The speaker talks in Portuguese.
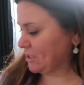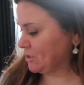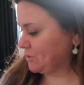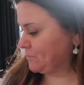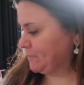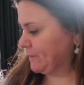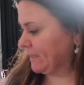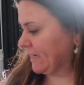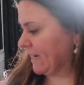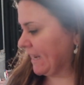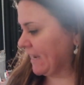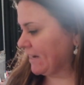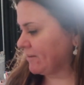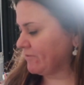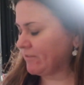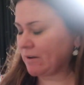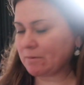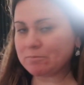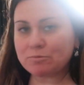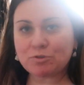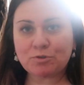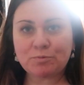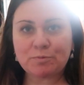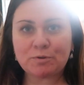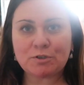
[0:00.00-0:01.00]
a aspirar,
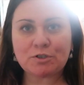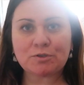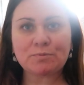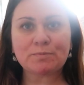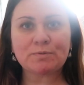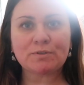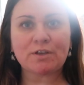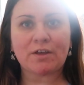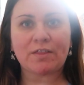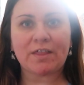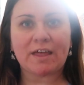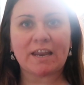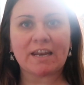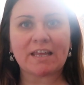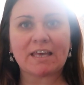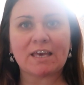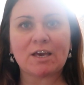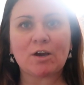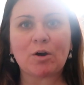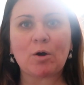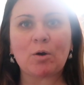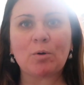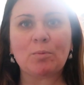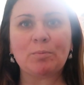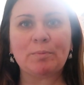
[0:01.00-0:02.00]
vamos mesmo só dar
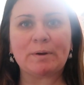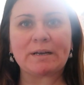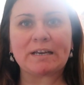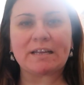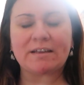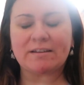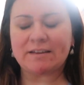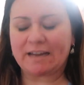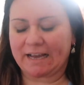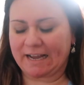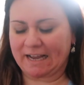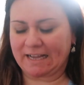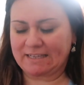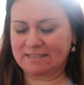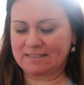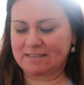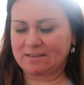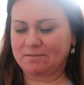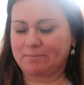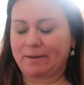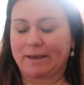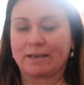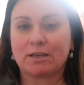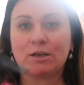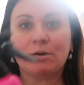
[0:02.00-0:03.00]
aqui com um paninho na casa
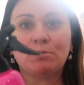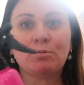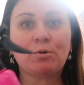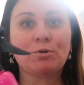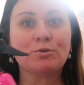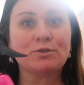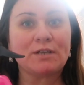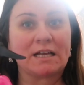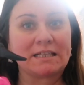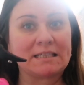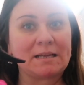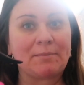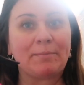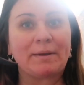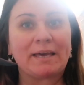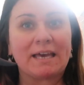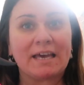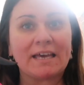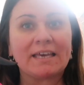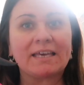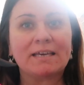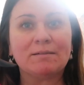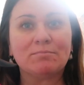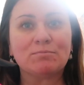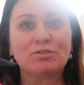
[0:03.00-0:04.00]
de banho. Eu vou usar
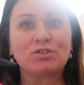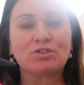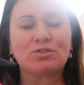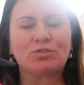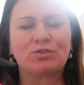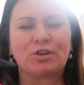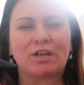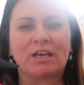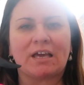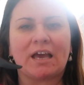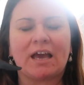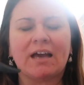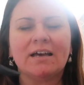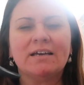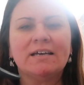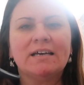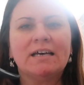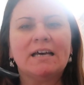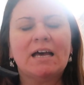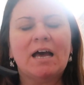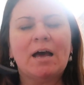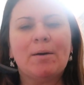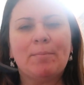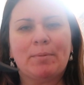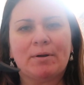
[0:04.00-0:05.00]
também aqui a misturinha
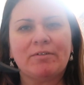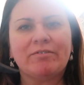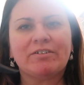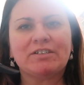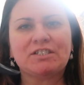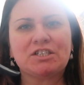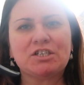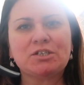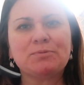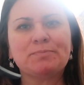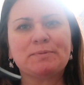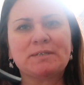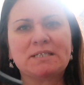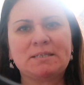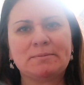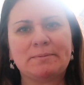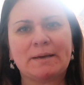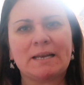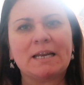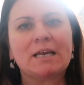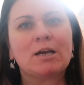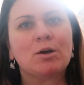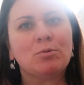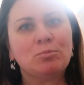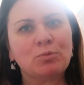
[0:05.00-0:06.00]
para vocês
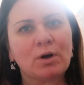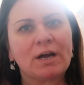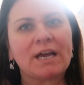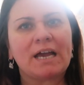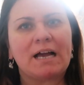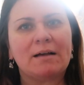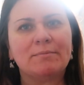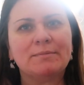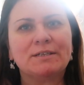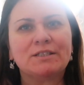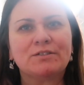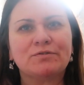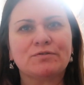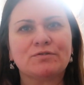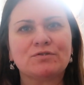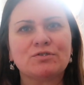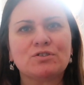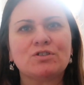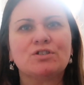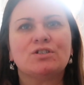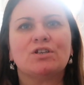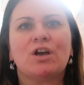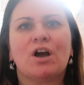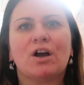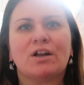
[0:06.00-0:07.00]
perceberem como realmente
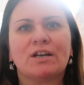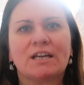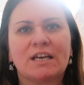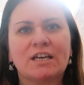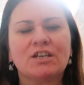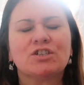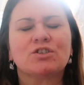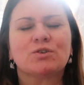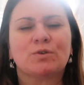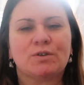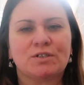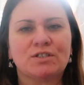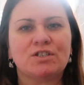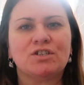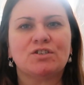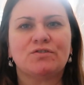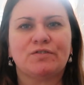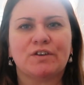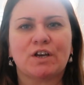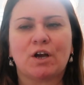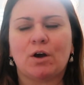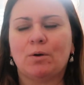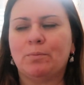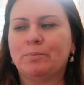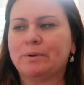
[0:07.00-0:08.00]
funciona e as coisas
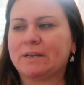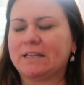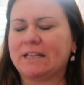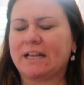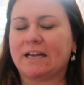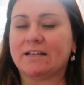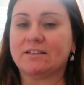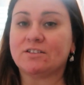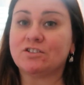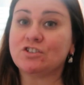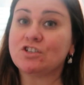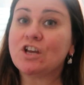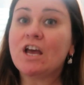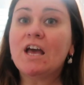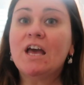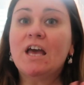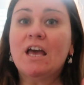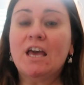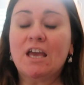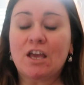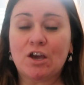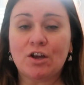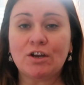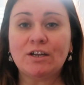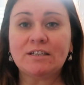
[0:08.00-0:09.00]
ficam brilhantes.
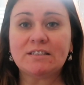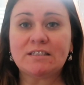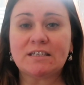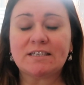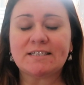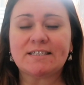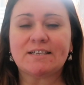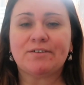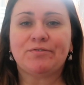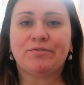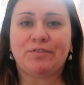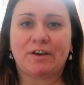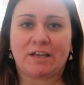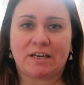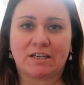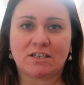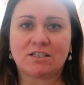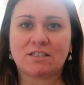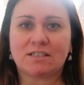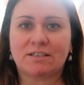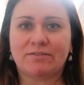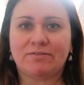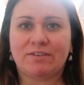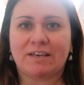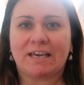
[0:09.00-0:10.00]
Eu na terça-feira
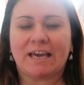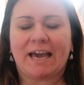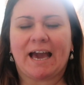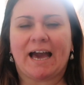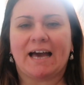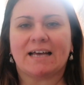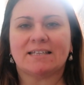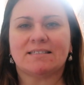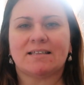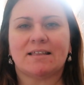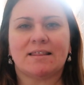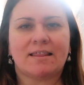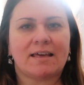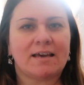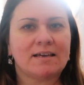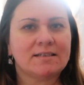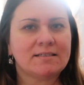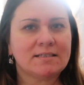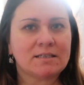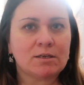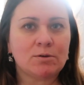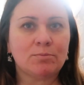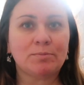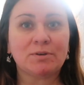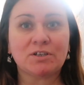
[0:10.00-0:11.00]
estive em casa, dei
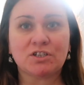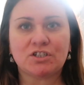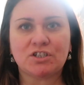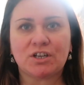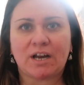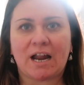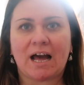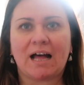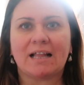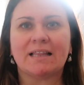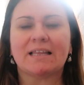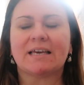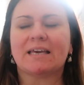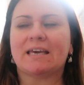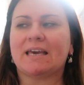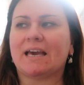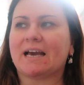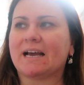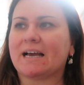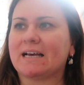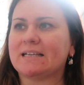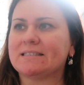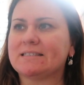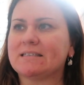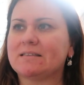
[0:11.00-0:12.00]
assim uma geral aqui
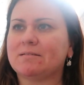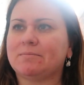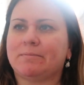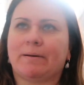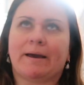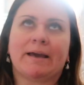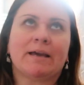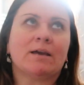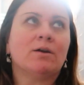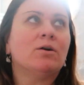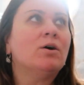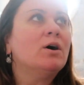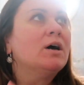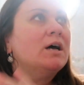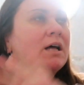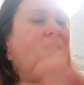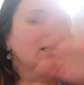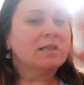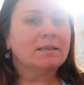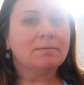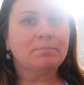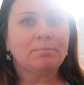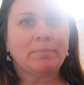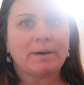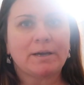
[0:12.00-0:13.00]
à casa de banho,
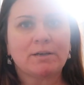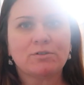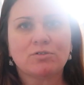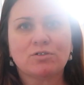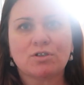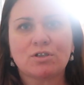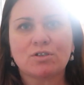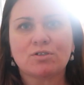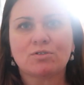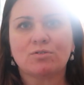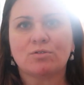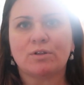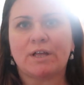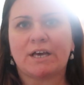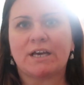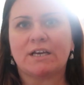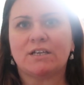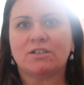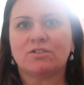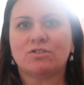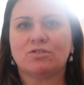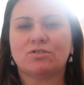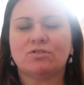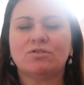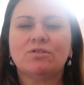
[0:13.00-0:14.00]
limpei os
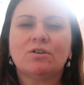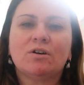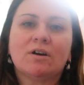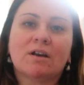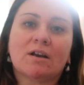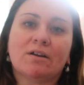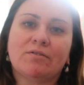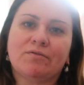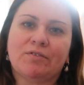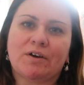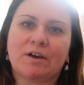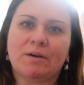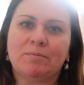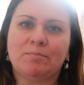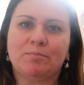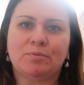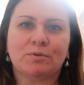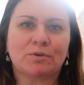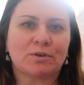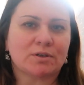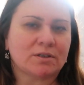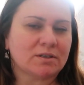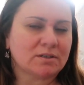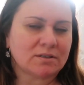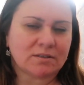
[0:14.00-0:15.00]
azulejos, não gravei
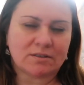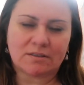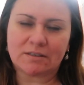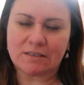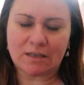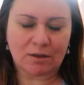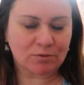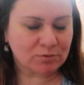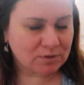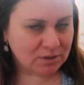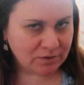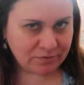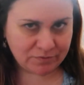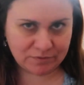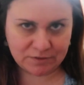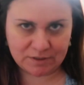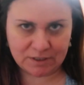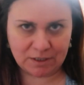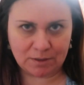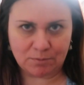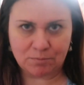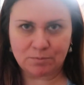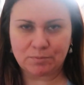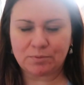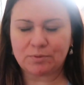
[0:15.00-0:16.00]
porque não tive
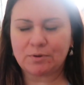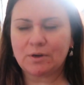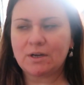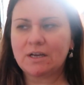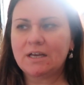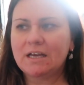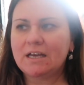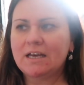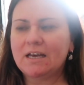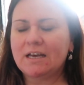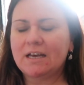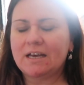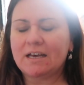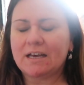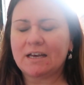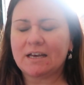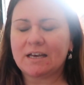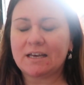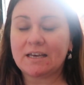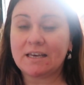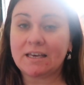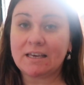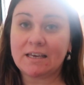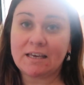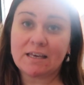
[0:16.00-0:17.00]
tempo
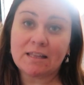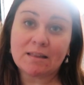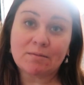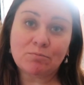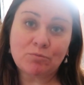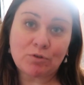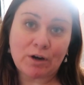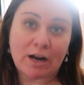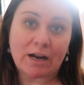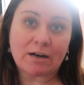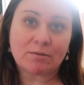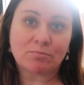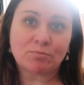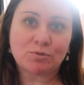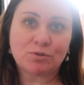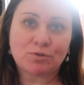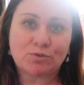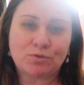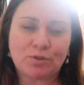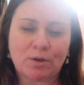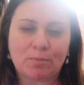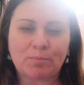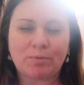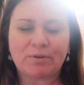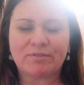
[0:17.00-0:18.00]
uh, e ia demorar
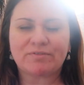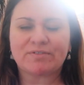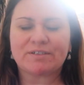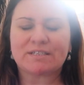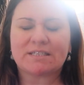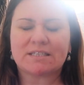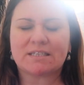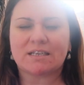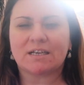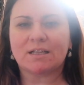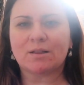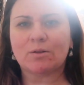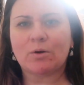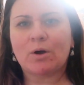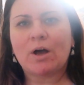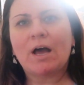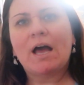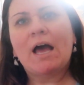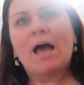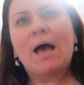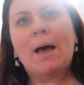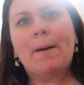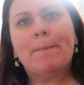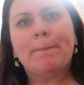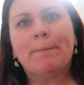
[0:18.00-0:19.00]
muito tempo a fazê-lo,
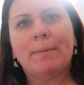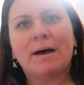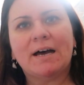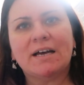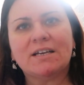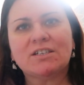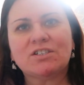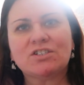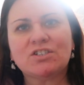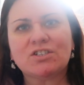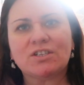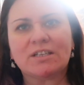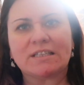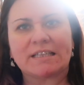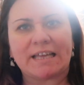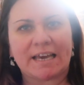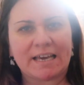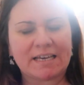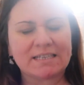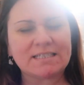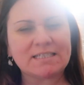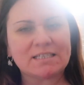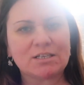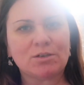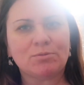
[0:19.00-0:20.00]
mas
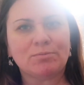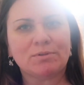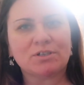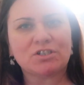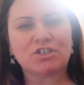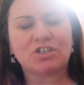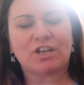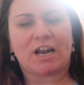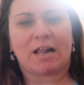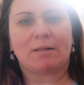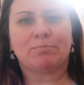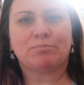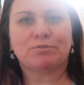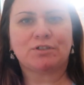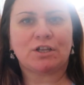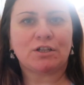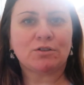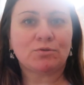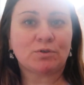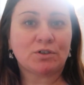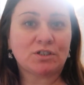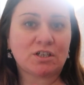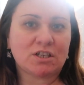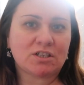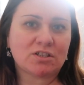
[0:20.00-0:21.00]
dei assim uma geral.
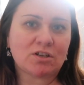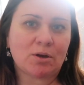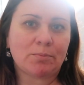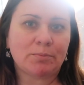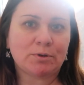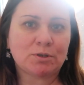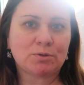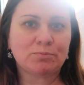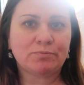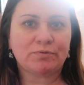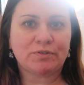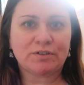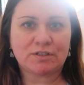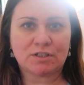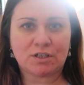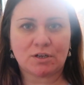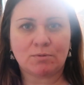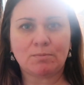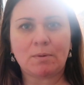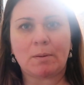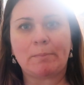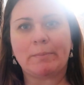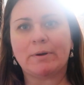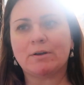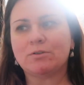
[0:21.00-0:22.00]
Portanto, hoje é só mesmo fazer
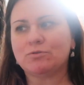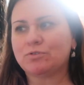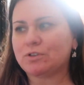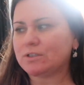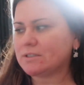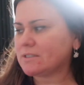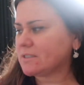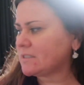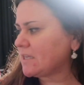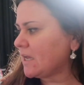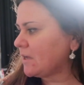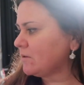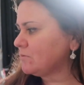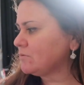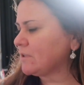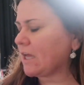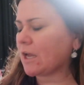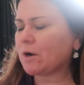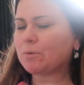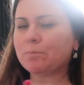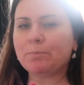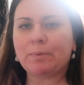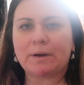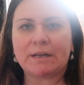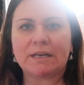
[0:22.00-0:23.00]
uma manutenção,
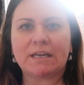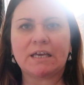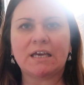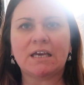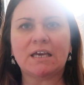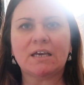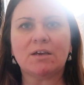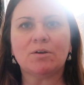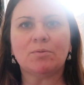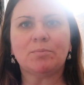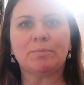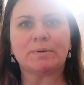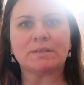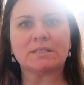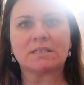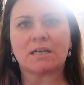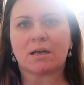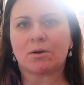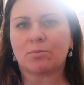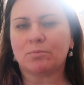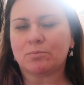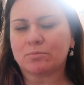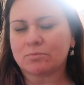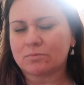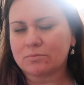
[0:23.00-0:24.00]
dar um paninho,
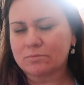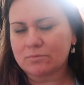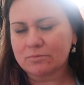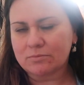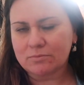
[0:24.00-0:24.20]
passar um,